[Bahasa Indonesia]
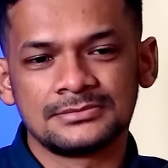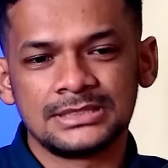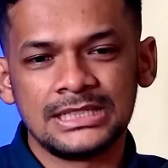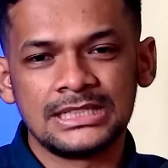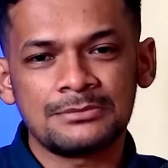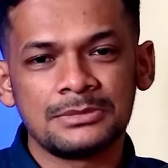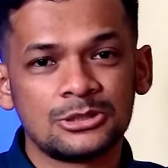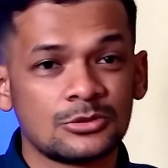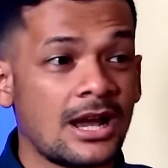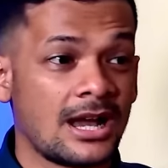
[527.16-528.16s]
ini kan
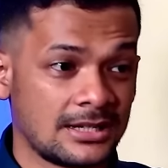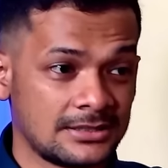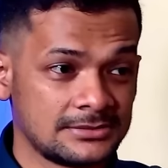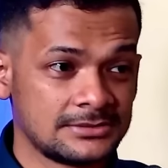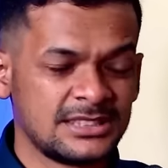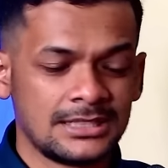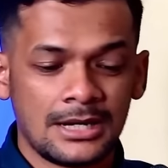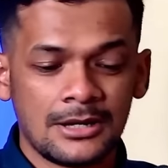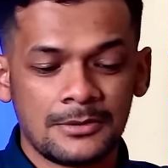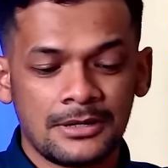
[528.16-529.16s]
bentuk hak.
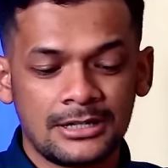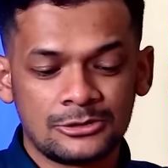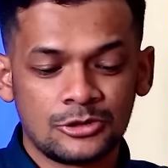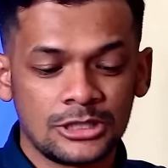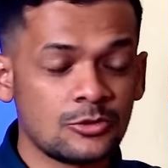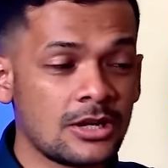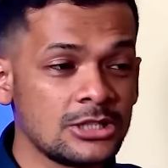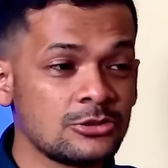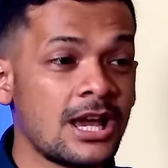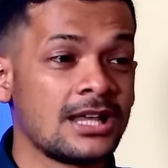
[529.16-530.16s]
Surat
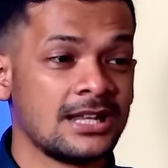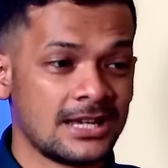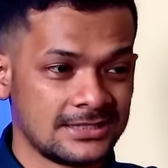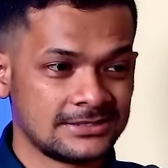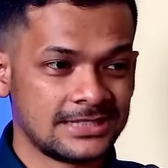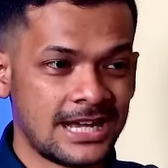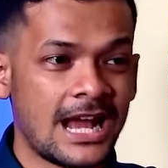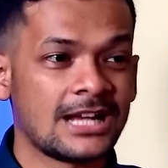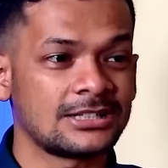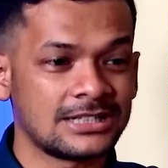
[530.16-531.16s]
suaranya sudah ada. Mhm.
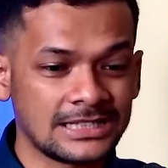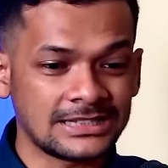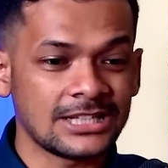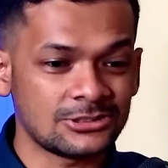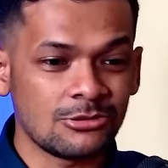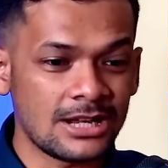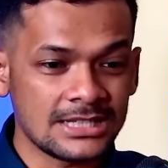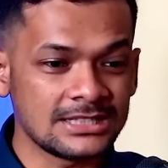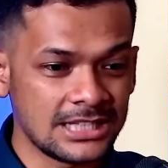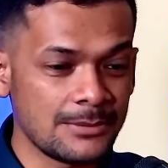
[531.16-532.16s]
Hak kertas
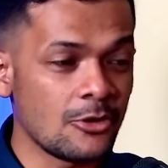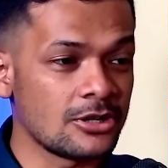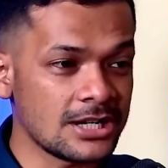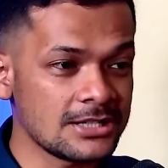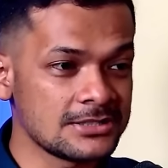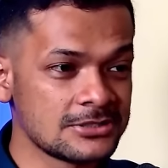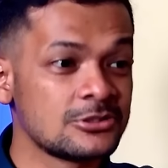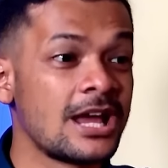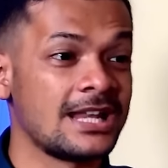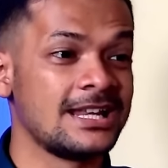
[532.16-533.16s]
suaranya setiap orang
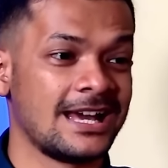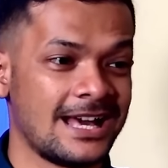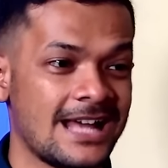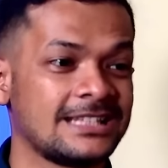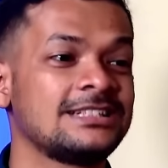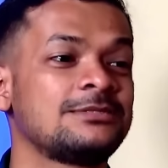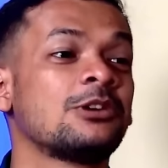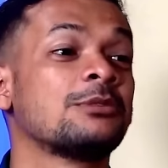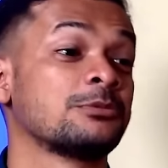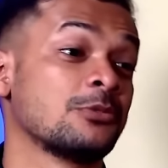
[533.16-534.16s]
sudah ada. Artinya
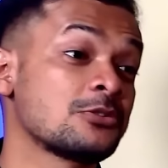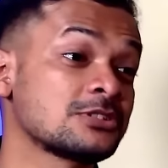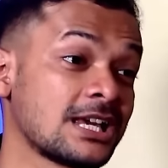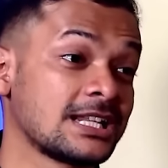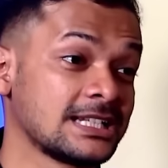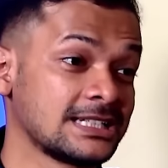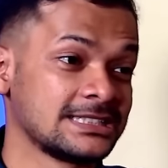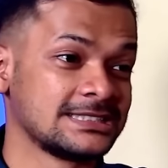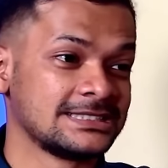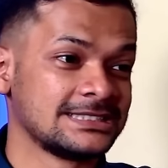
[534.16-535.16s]
bukan pemborosan
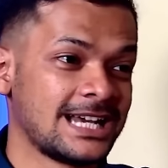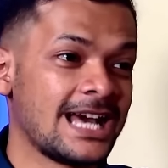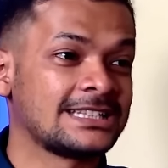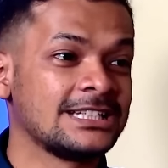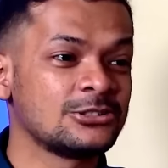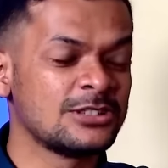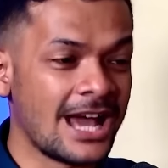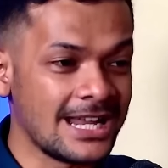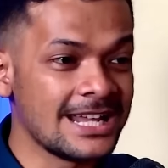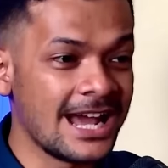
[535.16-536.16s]
artinya sudah
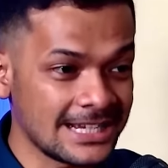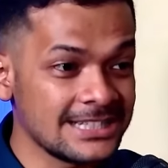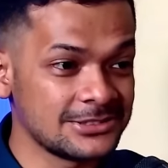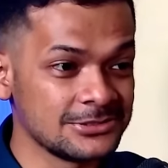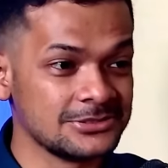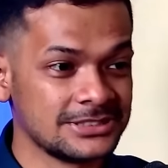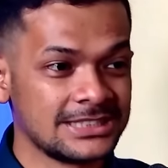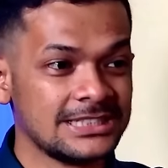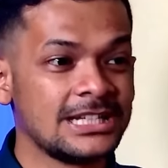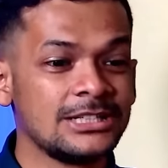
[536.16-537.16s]
ada hak itu
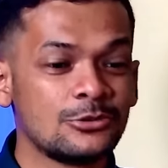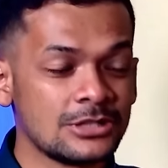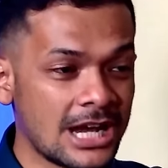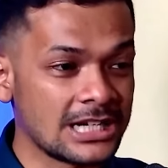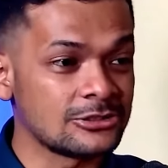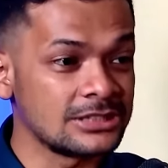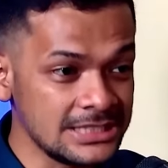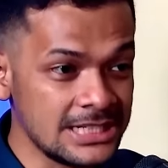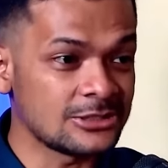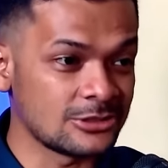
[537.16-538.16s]
Betul. dan digunakan atau
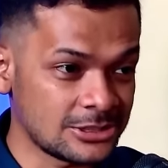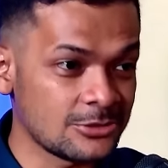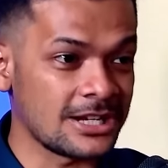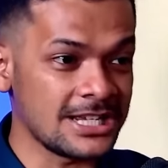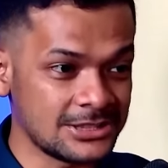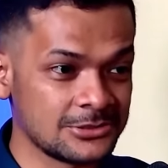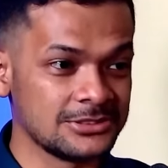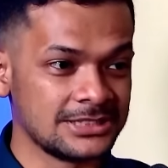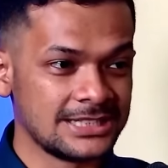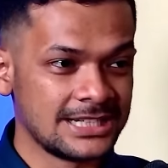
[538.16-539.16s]
tidak surat suara itu
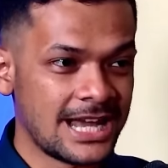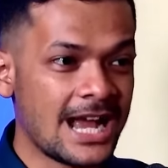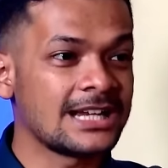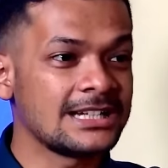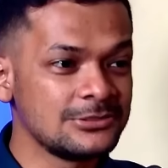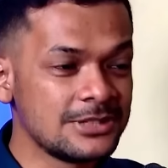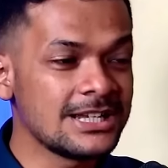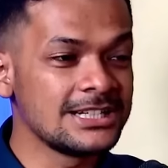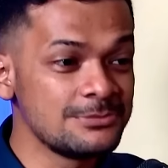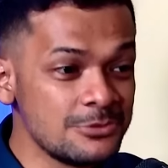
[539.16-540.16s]
akan
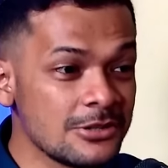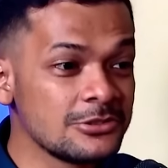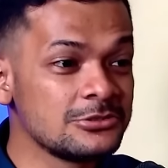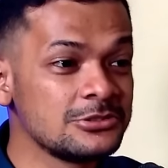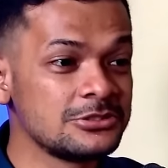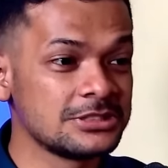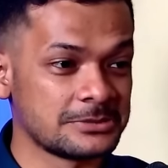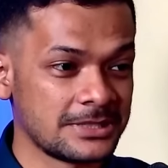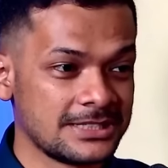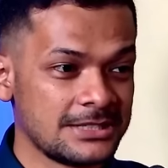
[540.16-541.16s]
juga dibuang ujung-ujungnya
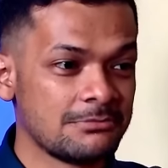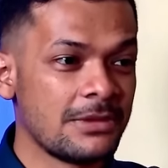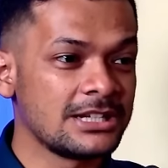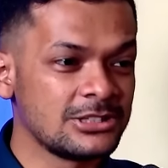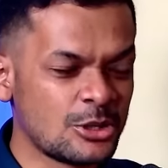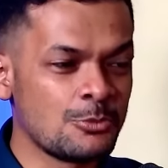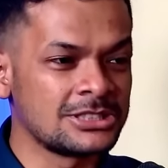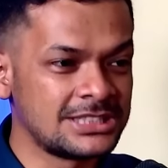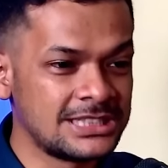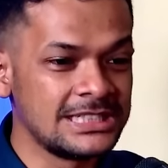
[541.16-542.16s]
pak baik
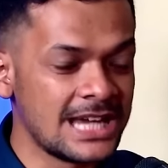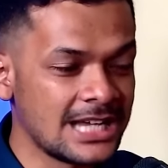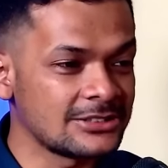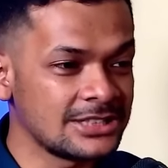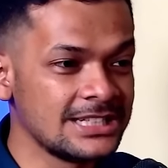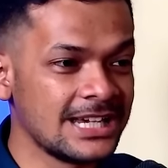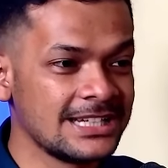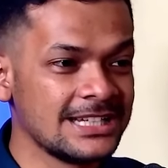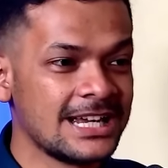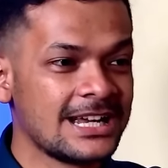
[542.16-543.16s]
dicoblos tidak atau tidak
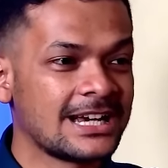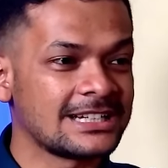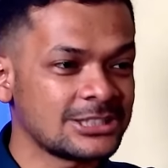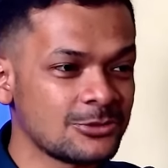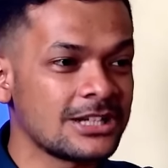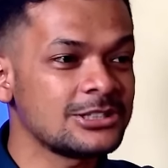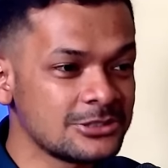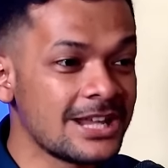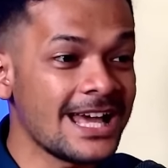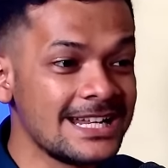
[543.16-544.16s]
kertas suara
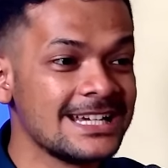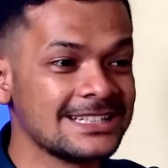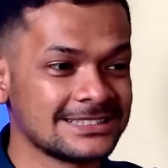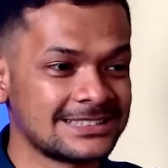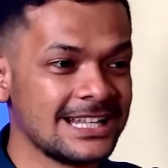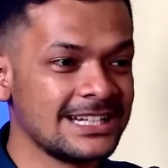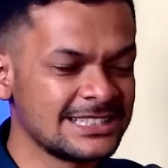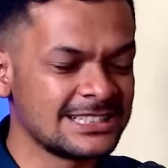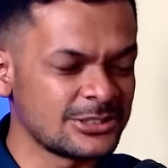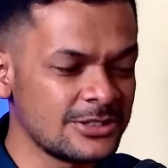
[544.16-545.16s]
itu sudah ada gitu dan
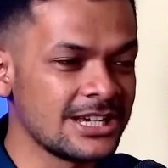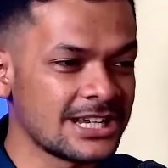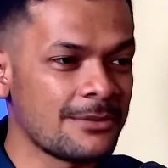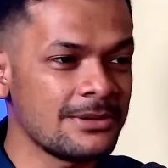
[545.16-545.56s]
sesuai dengan nama